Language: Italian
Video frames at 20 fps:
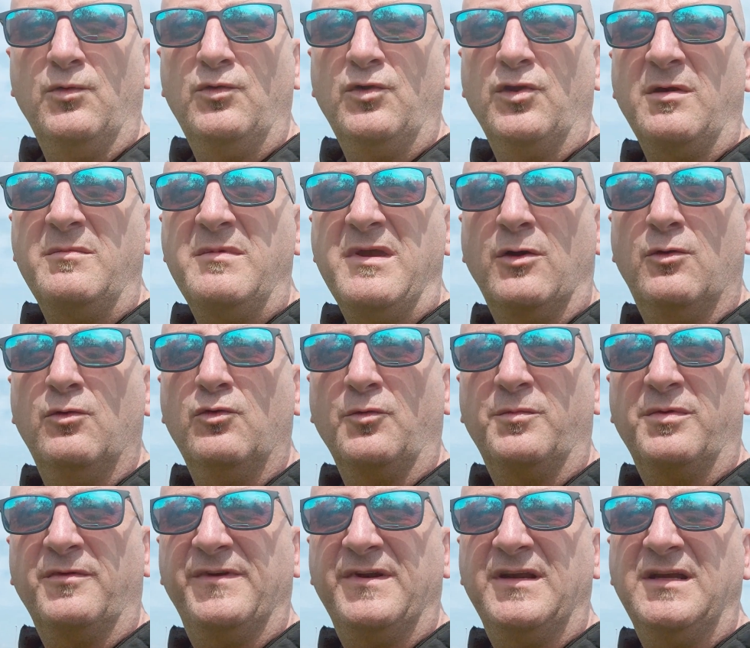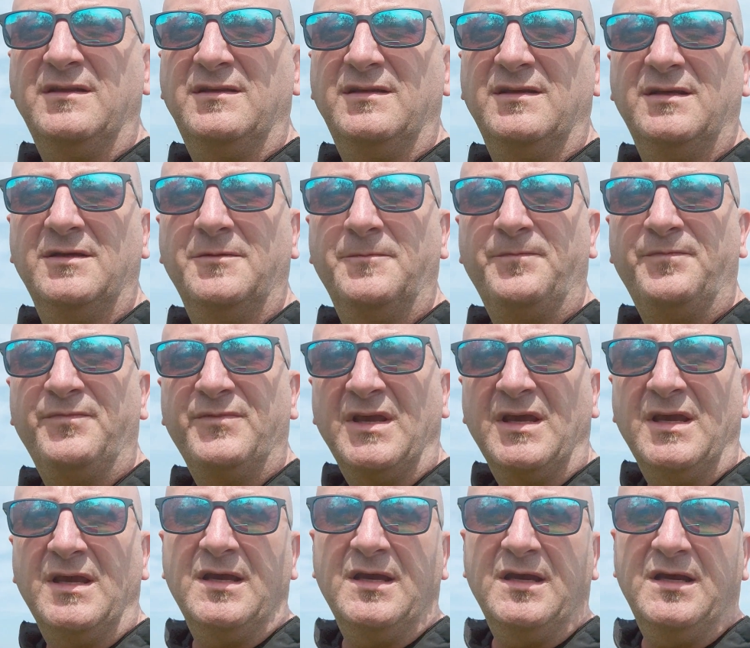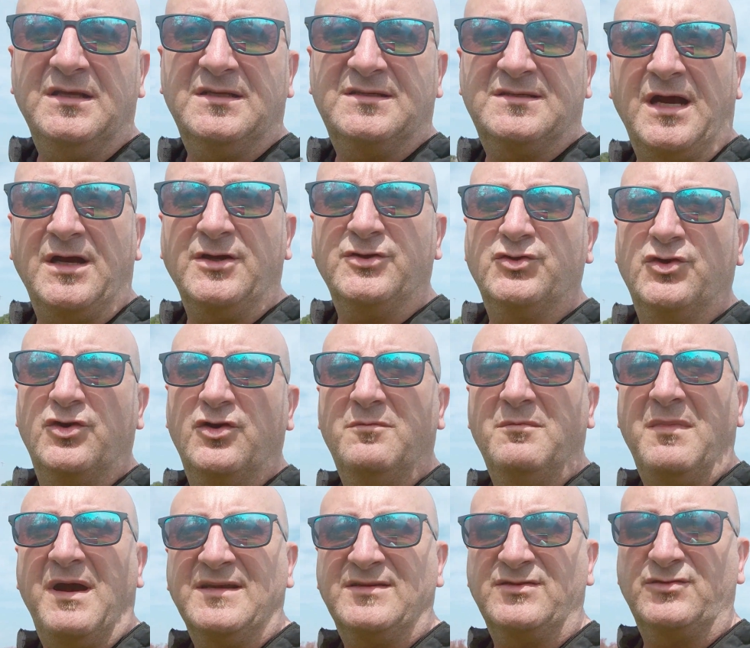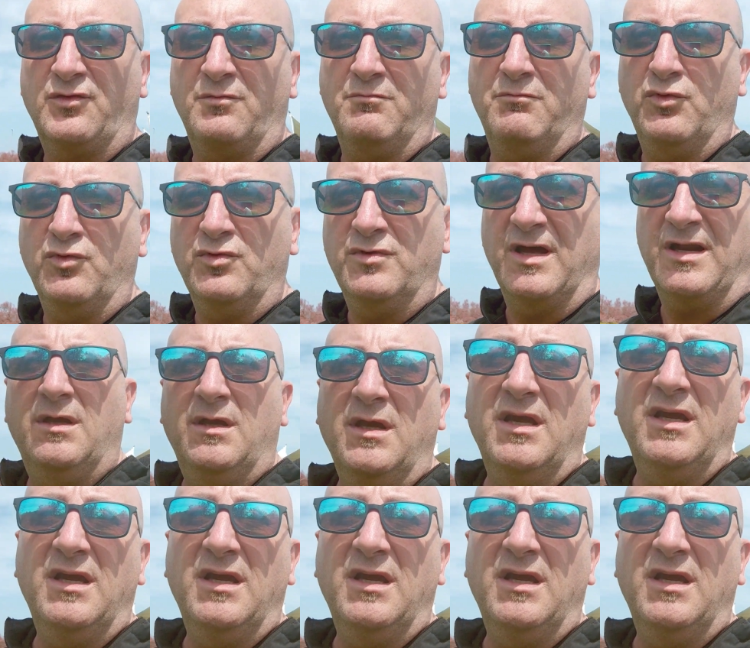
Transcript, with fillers: uno dei miei guru preferiti il saggio, maestro Buddha.